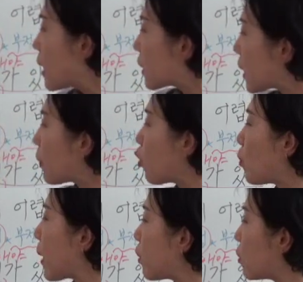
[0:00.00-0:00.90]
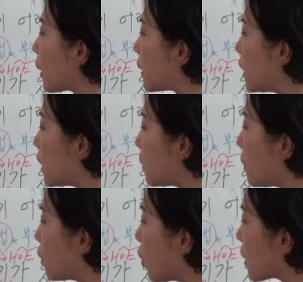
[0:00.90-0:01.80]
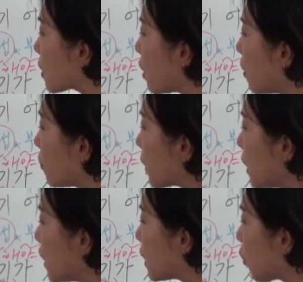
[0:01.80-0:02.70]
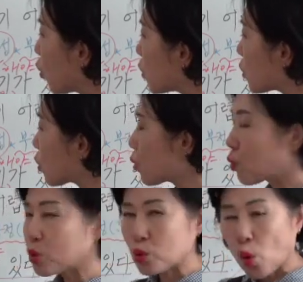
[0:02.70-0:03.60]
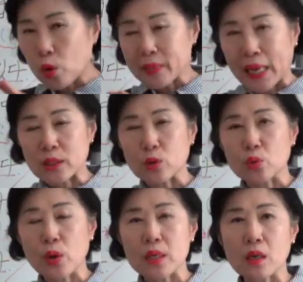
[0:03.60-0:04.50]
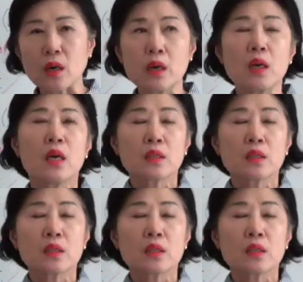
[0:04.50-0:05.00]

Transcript: 그 다음에 후발효는 한 22도에서 25도 정도로 조금 낮은 온도에서